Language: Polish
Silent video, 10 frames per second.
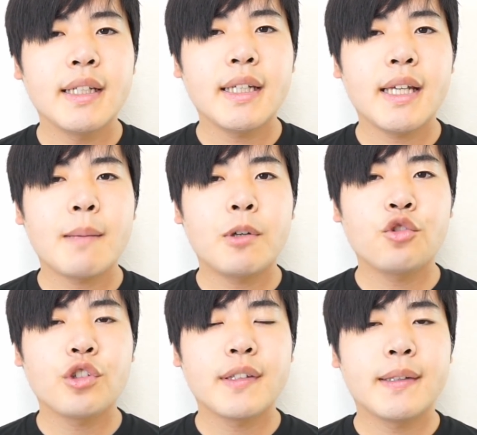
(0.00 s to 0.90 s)
i
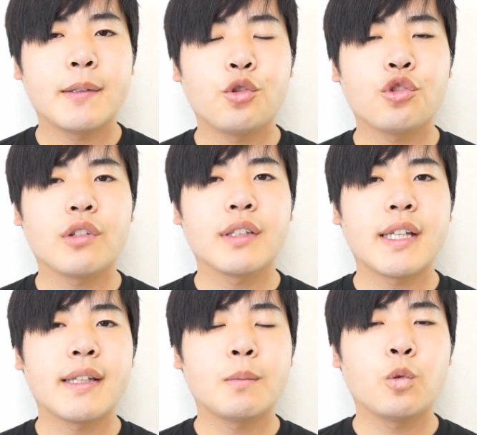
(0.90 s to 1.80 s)
Japończycy słyszą
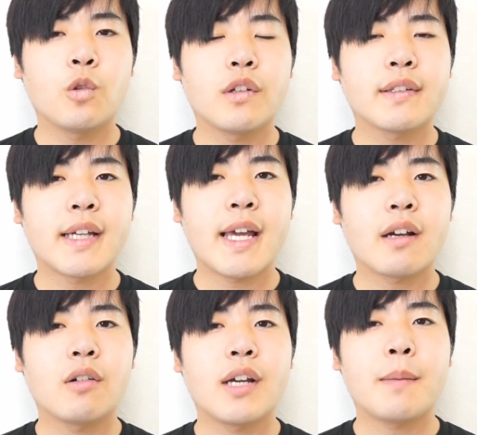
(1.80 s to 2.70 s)
te spółgłoskę
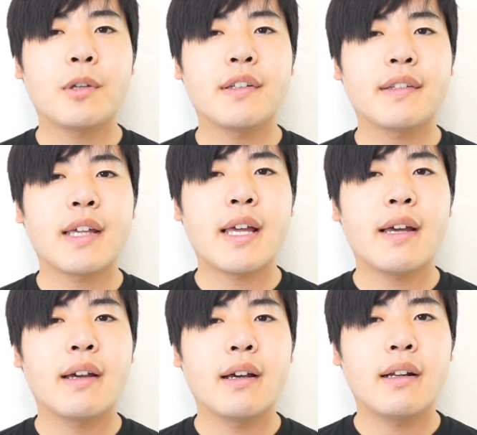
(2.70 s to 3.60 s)
jako japońskie